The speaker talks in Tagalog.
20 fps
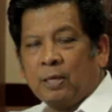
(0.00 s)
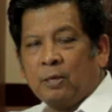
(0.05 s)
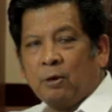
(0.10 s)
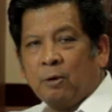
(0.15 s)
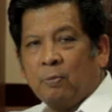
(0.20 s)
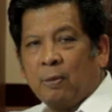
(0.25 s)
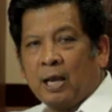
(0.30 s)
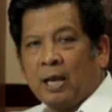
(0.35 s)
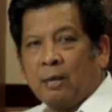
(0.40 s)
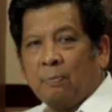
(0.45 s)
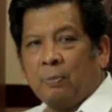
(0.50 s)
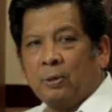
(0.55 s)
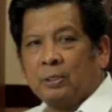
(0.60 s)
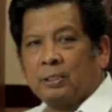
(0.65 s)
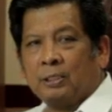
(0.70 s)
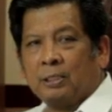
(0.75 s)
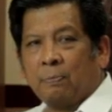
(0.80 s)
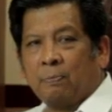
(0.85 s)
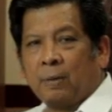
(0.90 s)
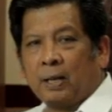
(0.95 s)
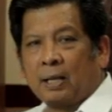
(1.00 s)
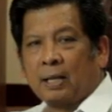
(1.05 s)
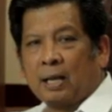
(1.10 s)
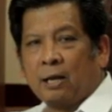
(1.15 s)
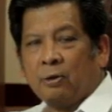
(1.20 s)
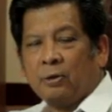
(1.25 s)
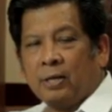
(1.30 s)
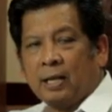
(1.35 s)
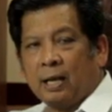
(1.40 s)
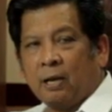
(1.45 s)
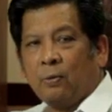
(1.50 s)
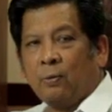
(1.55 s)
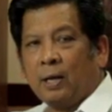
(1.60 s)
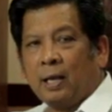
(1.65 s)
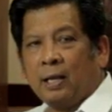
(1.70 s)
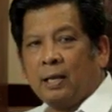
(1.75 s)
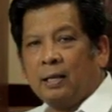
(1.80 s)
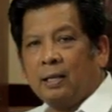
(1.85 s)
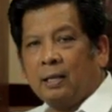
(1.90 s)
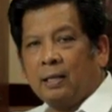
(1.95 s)
ay umaabot sa pagkaunawa
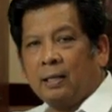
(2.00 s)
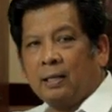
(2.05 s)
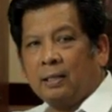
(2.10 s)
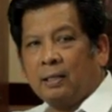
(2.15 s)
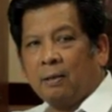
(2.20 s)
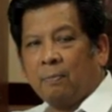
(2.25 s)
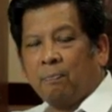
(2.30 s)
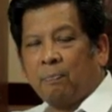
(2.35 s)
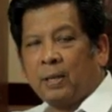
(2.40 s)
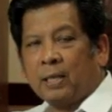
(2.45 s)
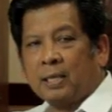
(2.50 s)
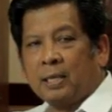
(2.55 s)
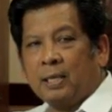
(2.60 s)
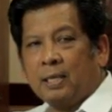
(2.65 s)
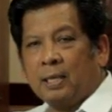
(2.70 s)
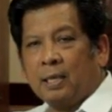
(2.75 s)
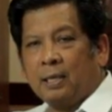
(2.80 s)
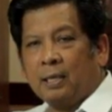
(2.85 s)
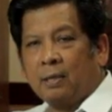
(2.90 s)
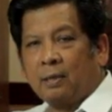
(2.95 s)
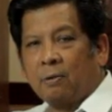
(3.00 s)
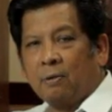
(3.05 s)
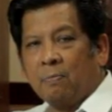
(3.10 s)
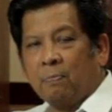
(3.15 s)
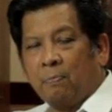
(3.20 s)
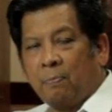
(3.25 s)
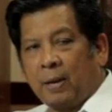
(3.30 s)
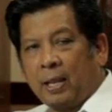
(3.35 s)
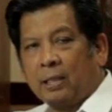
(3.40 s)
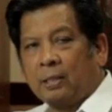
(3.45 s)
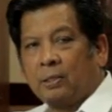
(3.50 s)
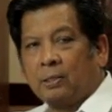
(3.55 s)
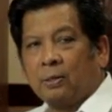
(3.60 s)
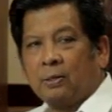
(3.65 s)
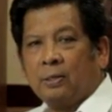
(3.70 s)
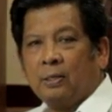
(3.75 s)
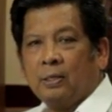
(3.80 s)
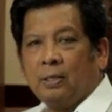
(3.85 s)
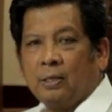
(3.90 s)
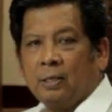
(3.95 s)
ng pagiging
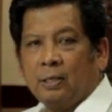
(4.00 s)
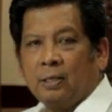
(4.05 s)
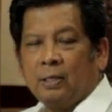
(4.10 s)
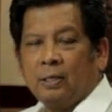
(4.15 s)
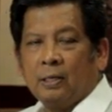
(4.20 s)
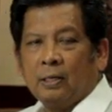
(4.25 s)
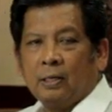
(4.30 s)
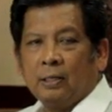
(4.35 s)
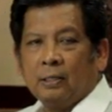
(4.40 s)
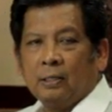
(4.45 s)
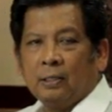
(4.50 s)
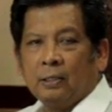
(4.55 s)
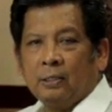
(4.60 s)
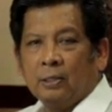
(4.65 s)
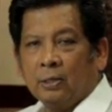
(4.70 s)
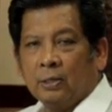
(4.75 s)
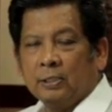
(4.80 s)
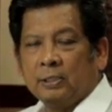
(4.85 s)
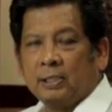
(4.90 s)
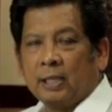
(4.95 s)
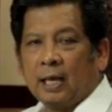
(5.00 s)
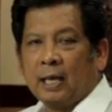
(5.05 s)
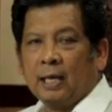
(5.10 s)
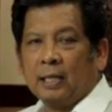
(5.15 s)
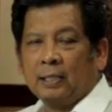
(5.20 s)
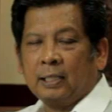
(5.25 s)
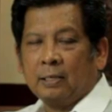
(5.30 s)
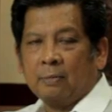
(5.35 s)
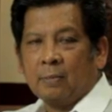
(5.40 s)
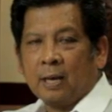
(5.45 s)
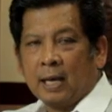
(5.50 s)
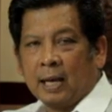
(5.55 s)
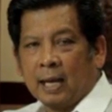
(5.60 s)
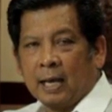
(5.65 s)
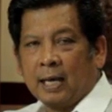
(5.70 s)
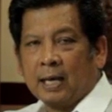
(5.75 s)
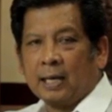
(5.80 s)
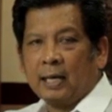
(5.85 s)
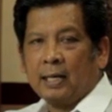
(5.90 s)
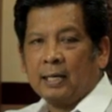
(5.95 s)
kompleto doon sa ating mga
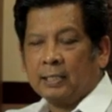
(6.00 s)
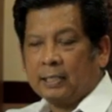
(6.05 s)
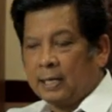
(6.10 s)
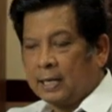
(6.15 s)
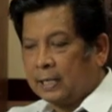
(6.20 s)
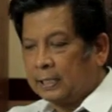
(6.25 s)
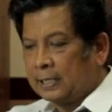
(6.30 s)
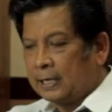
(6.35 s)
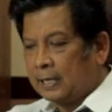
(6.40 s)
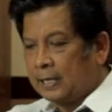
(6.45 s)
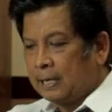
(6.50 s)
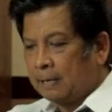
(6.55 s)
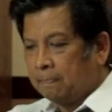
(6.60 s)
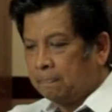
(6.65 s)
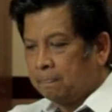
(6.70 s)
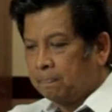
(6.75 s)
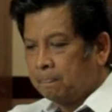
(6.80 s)
aral na tinatanggap.